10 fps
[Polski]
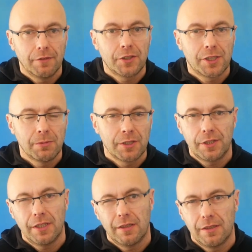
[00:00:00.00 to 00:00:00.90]
Widzimy
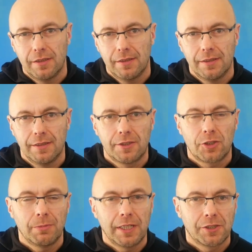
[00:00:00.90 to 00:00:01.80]
się, e,
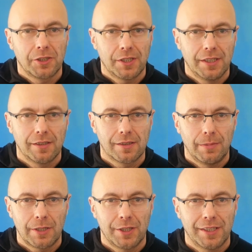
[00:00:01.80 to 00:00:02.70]
trzymajcie się i do
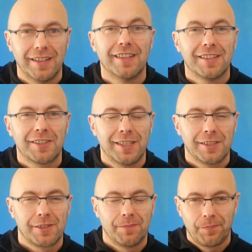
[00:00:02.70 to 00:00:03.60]
zobaczenia.
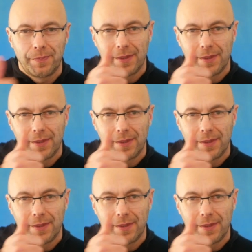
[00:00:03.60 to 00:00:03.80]
Cześć!